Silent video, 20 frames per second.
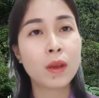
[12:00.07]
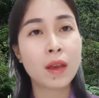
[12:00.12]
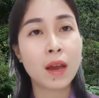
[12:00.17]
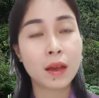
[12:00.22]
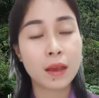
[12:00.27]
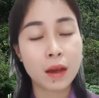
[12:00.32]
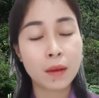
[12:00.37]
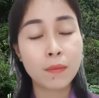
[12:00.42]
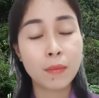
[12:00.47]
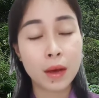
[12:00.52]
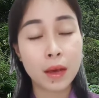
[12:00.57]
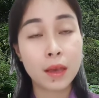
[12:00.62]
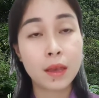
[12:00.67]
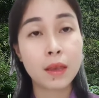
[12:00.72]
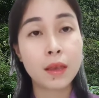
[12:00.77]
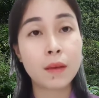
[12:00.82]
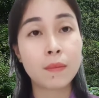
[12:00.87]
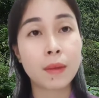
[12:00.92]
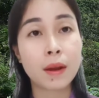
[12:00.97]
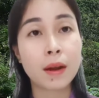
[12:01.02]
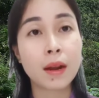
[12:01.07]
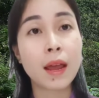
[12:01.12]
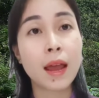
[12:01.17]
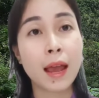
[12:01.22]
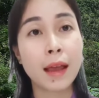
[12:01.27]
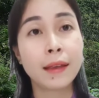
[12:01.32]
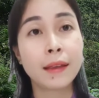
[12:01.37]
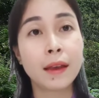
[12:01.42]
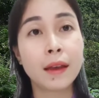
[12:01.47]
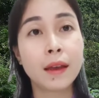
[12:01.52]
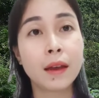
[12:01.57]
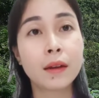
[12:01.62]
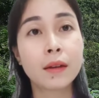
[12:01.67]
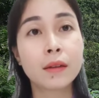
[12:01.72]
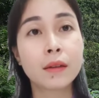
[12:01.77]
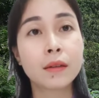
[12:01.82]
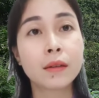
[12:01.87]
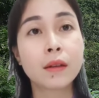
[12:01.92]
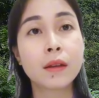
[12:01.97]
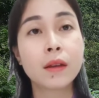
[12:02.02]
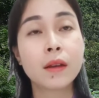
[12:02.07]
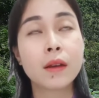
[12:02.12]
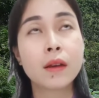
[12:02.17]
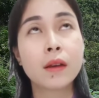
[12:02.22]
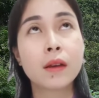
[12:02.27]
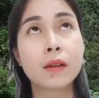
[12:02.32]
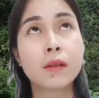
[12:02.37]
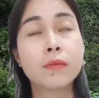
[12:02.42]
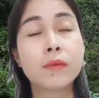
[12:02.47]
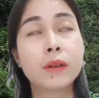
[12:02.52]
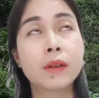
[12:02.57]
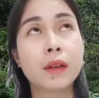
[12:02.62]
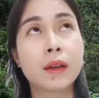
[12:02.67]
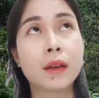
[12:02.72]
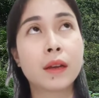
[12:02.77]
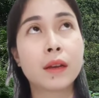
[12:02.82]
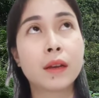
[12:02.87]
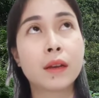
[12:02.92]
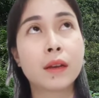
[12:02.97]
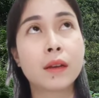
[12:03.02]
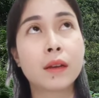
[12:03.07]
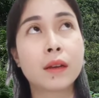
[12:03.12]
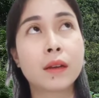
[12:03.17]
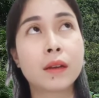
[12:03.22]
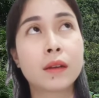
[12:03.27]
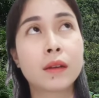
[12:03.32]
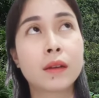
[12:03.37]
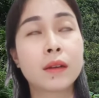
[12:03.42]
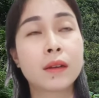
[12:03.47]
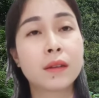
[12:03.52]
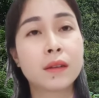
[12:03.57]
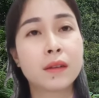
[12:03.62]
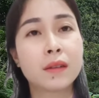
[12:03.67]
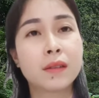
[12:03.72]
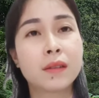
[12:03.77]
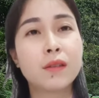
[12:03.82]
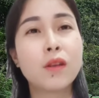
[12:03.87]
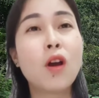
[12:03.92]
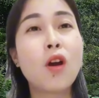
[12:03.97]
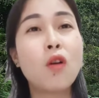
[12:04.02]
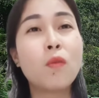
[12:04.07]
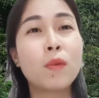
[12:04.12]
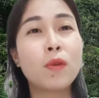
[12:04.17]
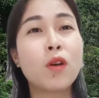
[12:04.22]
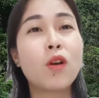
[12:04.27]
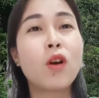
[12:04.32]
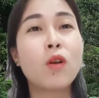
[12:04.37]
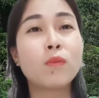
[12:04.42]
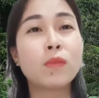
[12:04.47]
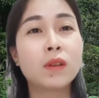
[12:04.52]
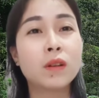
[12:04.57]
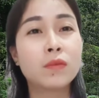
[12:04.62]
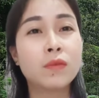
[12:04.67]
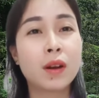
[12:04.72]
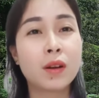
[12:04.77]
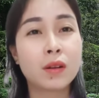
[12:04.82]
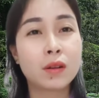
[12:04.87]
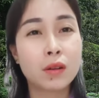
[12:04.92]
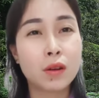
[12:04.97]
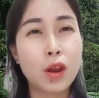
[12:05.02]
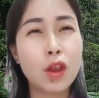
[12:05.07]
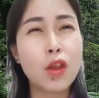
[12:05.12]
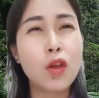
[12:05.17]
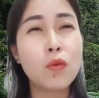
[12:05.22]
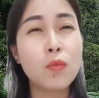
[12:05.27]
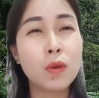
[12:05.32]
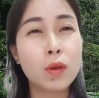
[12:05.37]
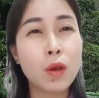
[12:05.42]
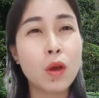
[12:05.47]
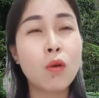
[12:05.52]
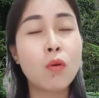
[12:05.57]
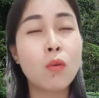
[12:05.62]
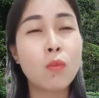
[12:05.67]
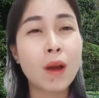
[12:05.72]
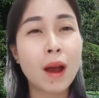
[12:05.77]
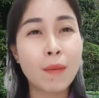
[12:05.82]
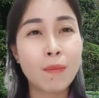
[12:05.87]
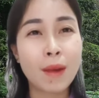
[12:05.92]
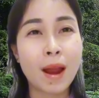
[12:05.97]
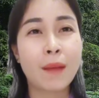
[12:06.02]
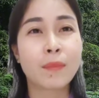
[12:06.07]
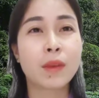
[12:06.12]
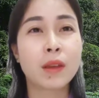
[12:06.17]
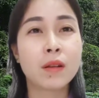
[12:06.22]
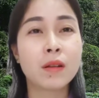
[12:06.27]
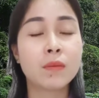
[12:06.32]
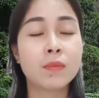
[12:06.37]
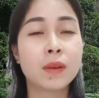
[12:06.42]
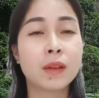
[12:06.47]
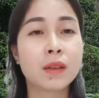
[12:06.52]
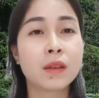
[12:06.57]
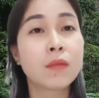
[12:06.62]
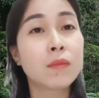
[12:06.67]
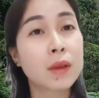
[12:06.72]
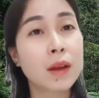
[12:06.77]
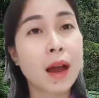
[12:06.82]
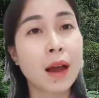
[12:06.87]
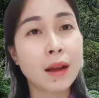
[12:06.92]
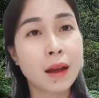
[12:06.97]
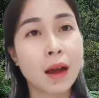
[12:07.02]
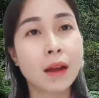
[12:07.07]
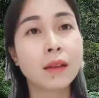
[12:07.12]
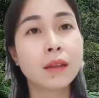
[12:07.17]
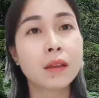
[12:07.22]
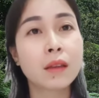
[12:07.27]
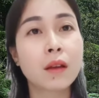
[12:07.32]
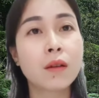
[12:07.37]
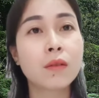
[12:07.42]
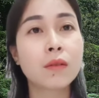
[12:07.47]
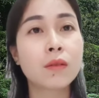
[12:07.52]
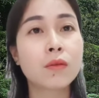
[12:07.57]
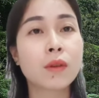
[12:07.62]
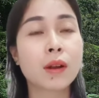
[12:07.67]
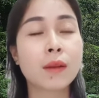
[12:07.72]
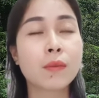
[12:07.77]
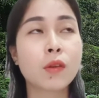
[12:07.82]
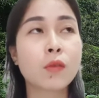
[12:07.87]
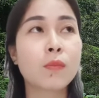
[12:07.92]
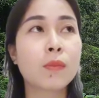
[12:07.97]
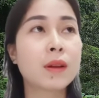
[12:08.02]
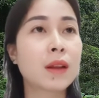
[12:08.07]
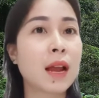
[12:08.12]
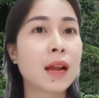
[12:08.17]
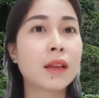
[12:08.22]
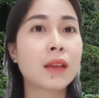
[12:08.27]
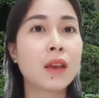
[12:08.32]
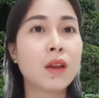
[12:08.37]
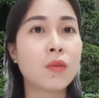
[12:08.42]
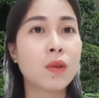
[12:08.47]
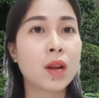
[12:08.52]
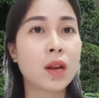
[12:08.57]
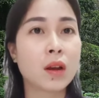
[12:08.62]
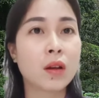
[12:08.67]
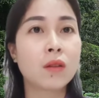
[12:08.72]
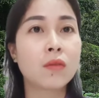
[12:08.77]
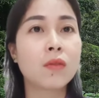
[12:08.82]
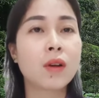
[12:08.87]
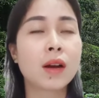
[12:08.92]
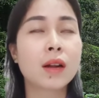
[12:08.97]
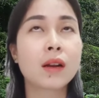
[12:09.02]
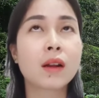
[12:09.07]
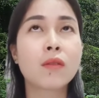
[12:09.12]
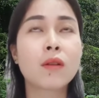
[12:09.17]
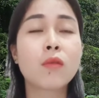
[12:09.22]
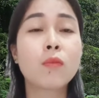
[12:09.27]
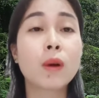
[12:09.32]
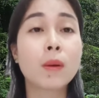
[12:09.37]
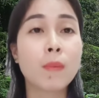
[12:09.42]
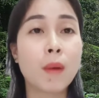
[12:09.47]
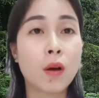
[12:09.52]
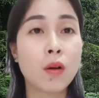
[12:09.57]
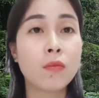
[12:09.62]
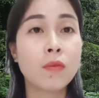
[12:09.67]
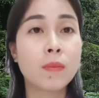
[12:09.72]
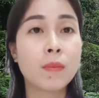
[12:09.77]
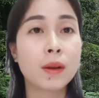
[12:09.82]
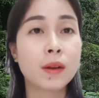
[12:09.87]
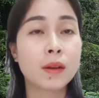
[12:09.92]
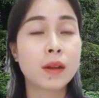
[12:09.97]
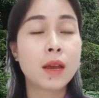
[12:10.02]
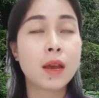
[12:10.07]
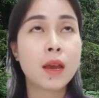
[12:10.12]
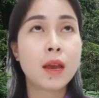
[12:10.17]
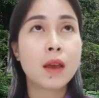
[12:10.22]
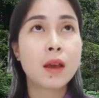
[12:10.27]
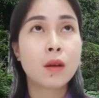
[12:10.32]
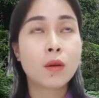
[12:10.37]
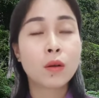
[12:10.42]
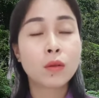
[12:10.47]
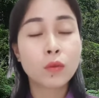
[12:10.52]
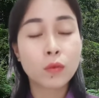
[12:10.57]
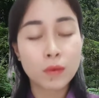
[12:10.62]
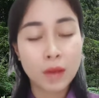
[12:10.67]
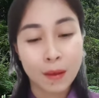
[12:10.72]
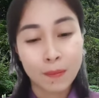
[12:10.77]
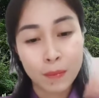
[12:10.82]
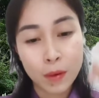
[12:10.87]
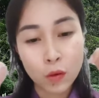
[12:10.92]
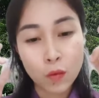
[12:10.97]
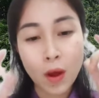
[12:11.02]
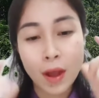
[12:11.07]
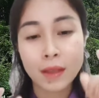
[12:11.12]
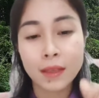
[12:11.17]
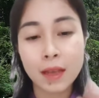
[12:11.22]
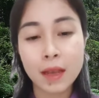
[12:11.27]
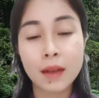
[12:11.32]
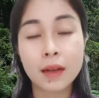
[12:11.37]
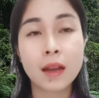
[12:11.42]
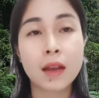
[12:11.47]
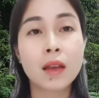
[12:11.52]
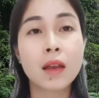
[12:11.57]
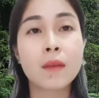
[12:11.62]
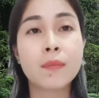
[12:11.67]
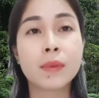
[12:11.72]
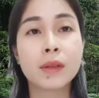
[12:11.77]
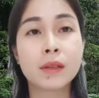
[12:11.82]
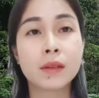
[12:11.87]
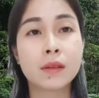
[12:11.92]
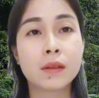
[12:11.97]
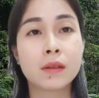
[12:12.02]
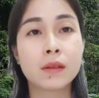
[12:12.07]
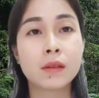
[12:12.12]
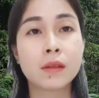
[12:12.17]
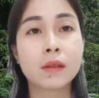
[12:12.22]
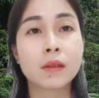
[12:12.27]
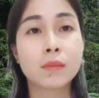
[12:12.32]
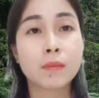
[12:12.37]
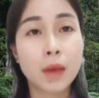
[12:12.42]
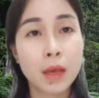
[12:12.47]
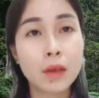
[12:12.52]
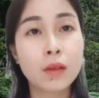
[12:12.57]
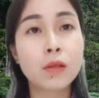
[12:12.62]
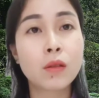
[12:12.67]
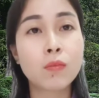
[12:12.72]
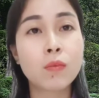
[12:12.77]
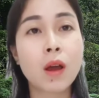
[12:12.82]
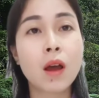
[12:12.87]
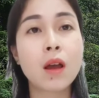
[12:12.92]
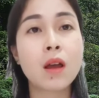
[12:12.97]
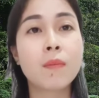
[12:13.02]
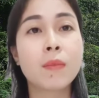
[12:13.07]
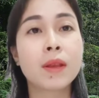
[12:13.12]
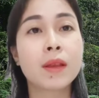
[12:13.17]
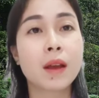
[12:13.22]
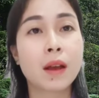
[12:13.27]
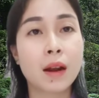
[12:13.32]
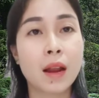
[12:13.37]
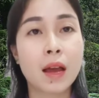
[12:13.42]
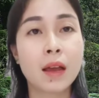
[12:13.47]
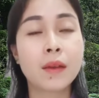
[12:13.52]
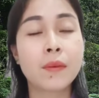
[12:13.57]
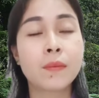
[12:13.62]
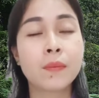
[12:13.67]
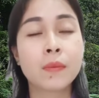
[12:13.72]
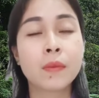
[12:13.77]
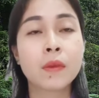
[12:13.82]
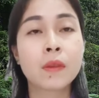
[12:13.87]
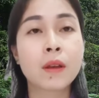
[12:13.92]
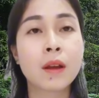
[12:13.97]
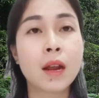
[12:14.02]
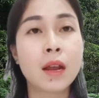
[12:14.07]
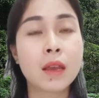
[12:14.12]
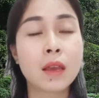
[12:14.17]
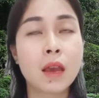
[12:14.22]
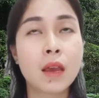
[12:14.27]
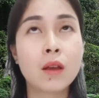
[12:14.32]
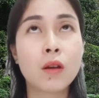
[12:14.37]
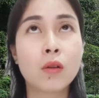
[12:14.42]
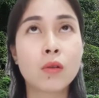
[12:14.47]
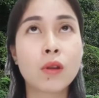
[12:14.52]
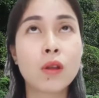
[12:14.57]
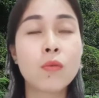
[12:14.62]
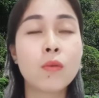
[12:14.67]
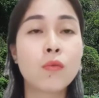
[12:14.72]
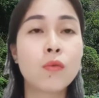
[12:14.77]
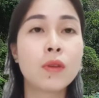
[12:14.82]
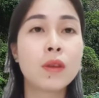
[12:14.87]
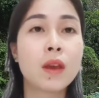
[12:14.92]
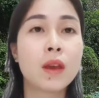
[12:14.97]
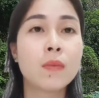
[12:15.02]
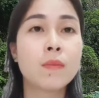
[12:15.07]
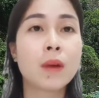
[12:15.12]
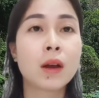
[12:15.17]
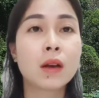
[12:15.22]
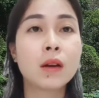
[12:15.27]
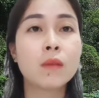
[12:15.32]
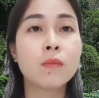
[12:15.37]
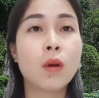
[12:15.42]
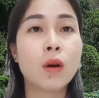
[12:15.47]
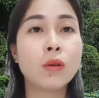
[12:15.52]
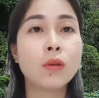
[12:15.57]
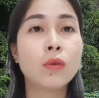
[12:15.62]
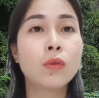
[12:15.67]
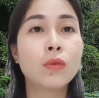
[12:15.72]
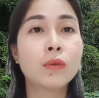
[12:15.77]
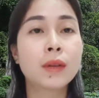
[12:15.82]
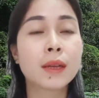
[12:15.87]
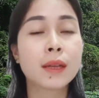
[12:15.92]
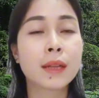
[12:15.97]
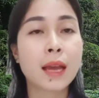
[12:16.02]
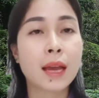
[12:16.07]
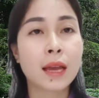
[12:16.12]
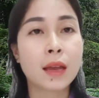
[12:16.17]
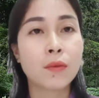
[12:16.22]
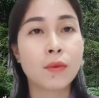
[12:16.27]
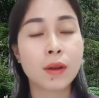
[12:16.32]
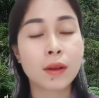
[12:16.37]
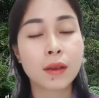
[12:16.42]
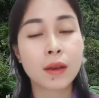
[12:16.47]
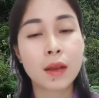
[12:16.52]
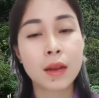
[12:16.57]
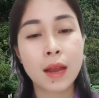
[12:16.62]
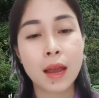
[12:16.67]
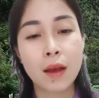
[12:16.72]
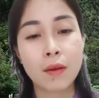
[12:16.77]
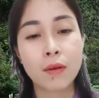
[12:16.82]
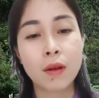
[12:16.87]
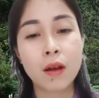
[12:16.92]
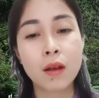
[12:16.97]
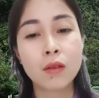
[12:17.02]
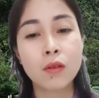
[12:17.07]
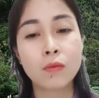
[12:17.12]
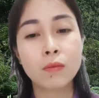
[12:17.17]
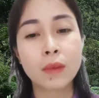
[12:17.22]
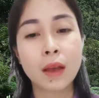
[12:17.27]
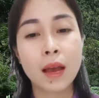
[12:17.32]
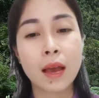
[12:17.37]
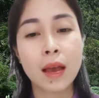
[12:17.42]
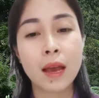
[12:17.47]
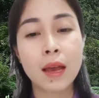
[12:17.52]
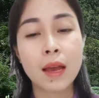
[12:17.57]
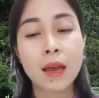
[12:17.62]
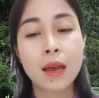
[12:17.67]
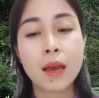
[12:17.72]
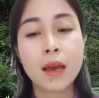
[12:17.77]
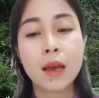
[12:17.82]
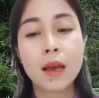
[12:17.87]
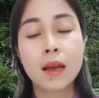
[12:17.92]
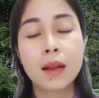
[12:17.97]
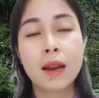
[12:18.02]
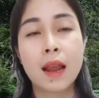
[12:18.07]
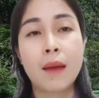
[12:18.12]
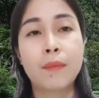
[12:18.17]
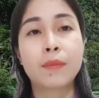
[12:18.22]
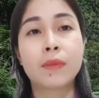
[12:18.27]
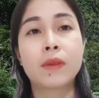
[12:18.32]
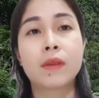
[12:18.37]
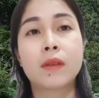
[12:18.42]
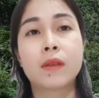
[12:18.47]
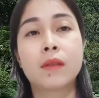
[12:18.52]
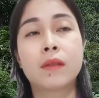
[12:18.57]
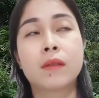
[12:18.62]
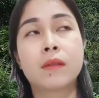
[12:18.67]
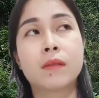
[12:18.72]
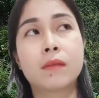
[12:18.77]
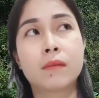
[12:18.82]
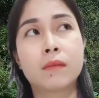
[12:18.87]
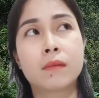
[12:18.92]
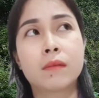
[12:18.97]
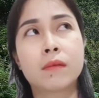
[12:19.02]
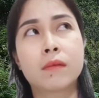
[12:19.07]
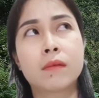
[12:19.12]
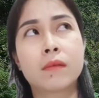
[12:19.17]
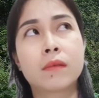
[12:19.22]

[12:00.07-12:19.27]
bây giờ vẫn bị nhưng mà nó hạn chế ít giống như là vô mà vô không được và còn nếu mà vô cũng không làm gì được mình giống như ẩn ẩn vậy thôi và còn cho mình ăn nhiều này nọ hoặc lâu lâu bực bội và mình có tụ tập mình quán xét lại thì mình biết lúc đó thì mình dừng lại đó là vậy còn nếu mà quý vị mà cứ bỏ luôn đi thầy hoặc như thế nào đó chúng ta làm um,